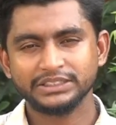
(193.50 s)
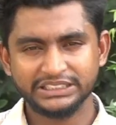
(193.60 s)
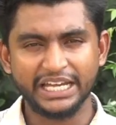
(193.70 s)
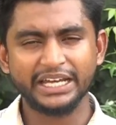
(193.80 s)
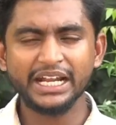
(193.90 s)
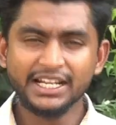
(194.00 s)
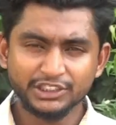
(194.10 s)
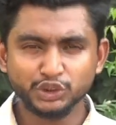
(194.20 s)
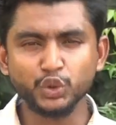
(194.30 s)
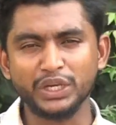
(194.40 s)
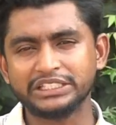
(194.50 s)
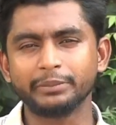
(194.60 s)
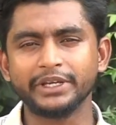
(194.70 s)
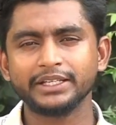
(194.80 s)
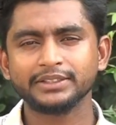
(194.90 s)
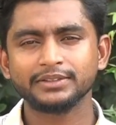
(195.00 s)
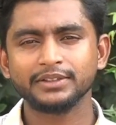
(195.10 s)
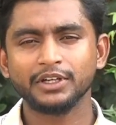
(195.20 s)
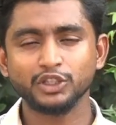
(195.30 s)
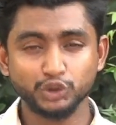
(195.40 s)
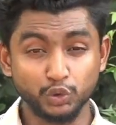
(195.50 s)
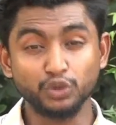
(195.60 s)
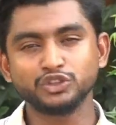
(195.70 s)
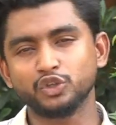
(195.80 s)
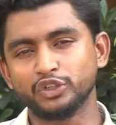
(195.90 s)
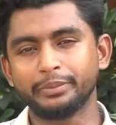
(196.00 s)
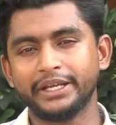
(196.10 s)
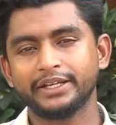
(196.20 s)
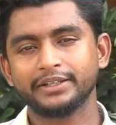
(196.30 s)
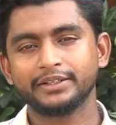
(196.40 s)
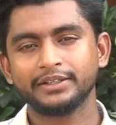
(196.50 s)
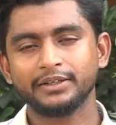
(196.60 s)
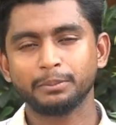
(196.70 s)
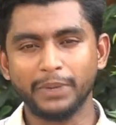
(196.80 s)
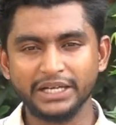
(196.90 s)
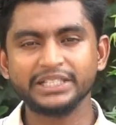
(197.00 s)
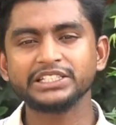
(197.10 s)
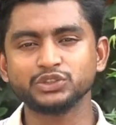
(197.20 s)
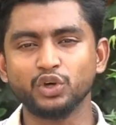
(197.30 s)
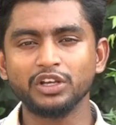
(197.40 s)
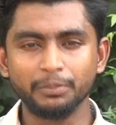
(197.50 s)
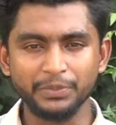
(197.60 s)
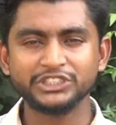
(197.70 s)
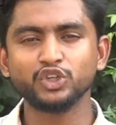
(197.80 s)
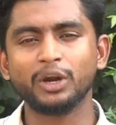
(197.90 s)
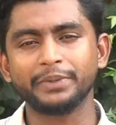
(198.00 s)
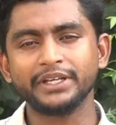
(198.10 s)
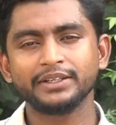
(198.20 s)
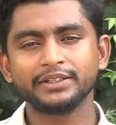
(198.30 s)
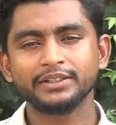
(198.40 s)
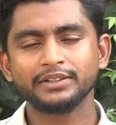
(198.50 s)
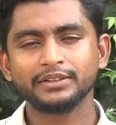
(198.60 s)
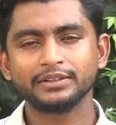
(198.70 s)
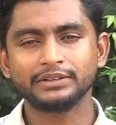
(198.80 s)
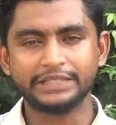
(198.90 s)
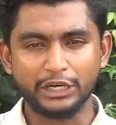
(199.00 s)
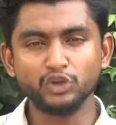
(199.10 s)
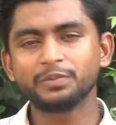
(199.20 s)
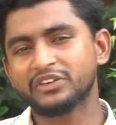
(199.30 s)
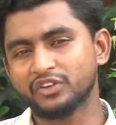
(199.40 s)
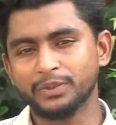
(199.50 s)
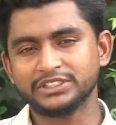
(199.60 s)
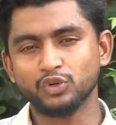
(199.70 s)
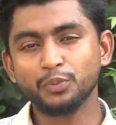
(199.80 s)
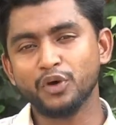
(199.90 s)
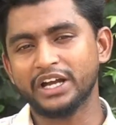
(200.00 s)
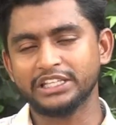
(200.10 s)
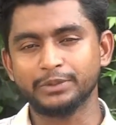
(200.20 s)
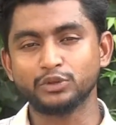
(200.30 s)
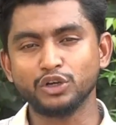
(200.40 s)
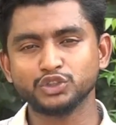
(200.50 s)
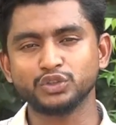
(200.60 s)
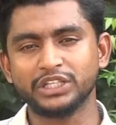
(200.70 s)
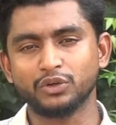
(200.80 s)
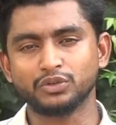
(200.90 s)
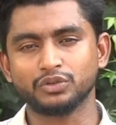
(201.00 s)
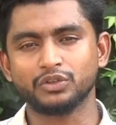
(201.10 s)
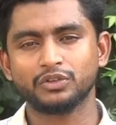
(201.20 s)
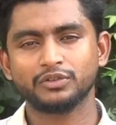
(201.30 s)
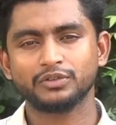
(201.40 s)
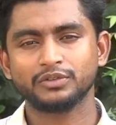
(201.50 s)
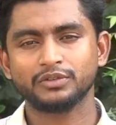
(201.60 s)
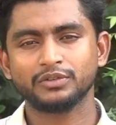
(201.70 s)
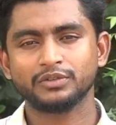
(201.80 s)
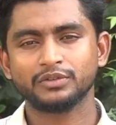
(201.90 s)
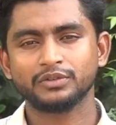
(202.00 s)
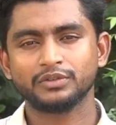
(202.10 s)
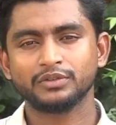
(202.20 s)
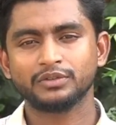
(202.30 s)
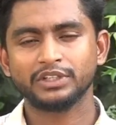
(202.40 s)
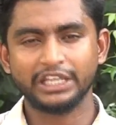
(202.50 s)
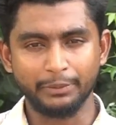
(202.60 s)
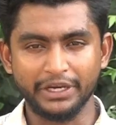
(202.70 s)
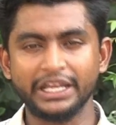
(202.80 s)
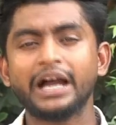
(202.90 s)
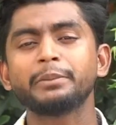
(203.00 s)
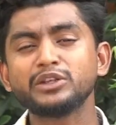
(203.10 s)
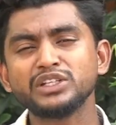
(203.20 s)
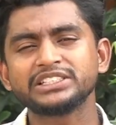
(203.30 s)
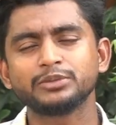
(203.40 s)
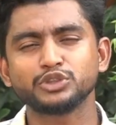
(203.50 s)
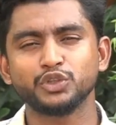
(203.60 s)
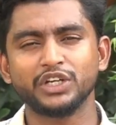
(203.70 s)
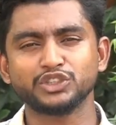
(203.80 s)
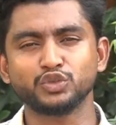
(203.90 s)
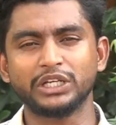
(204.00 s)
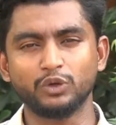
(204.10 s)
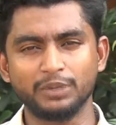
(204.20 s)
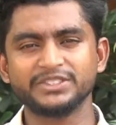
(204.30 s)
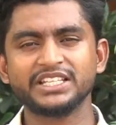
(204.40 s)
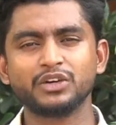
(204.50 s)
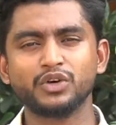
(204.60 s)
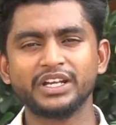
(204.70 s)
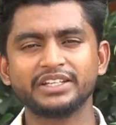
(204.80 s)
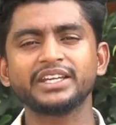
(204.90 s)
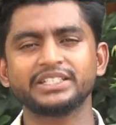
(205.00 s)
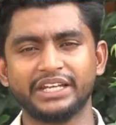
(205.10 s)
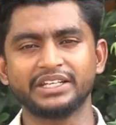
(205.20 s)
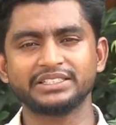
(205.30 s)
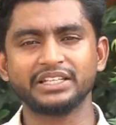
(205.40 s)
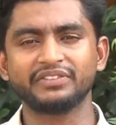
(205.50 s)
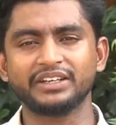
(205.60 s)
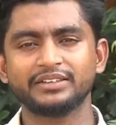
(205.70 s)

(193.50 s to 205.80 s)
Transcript: ছায়ারা সরে যাবে সূর্য উঠবে বাংলাদেশ দল বিশ্বকাপে দারুণ পারফরমেন্স উপহার দিবে দর্শকদের অন্তত ক্যামেরায় আমিনুল ইসলাম সুজনের সঙ্গে গোলাম সারোয়ার ক্রিকেট নাইনটি সেভেন